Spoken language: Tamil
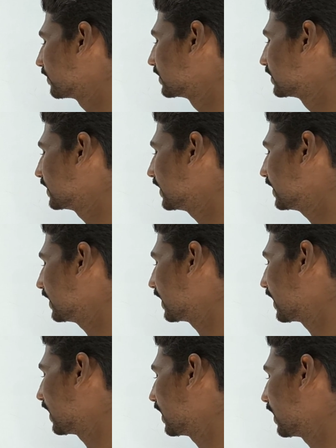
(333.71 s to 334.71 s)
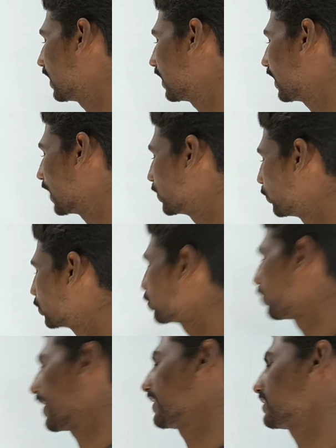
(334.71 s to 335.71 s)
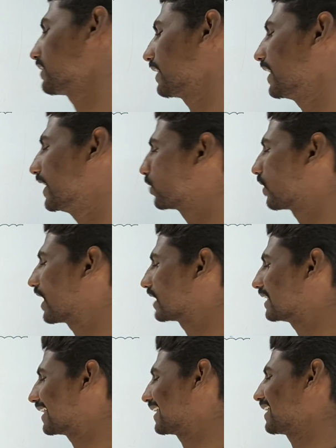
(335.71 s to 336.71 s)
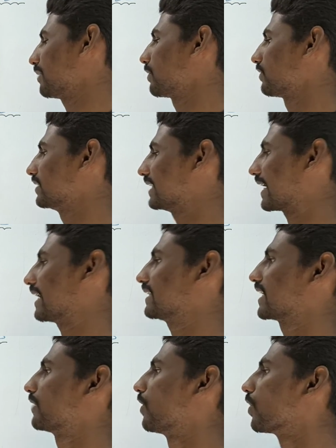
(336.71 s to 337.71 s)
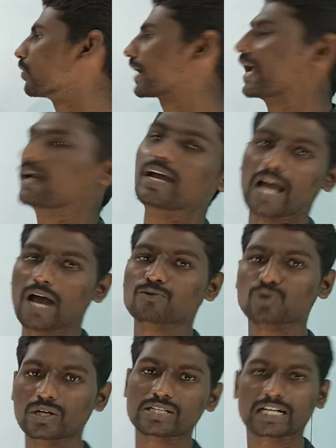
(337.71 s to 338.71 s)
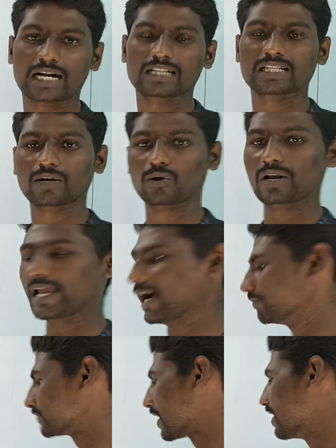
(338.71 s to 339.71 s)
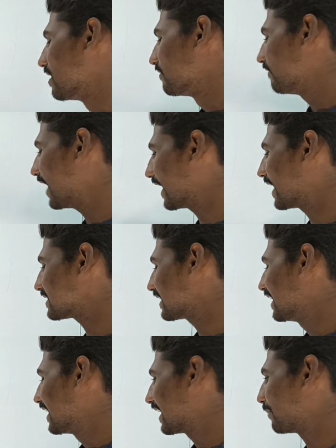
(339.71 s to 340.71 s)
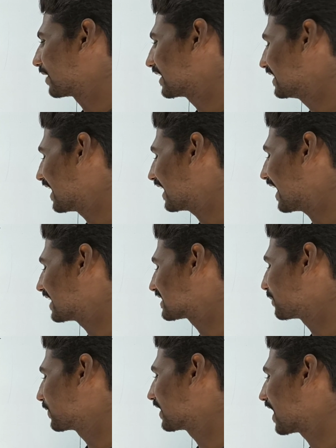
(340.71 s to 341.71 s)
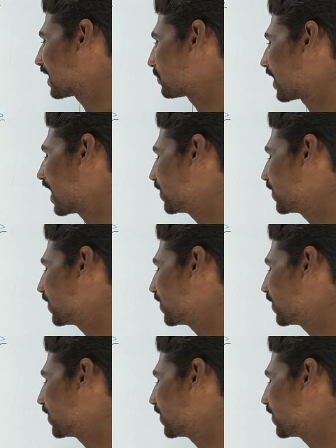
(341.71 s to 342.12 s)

வந்துட்டு அதுவும் டூ ஆயிடுச்சு ரெண்டு ஈக்குவலாக இருந்தால் தானே நமக்கு வந்து இந்த கட்டத்துக்கே வரும் ஹேவ் சொல்யூஷன் கட்டத்துக்கே வரும் இல்லையா வேறஸ் நமக்கு இது என்ன ஆயிடுச்சு அப்படின்னா நமக்கு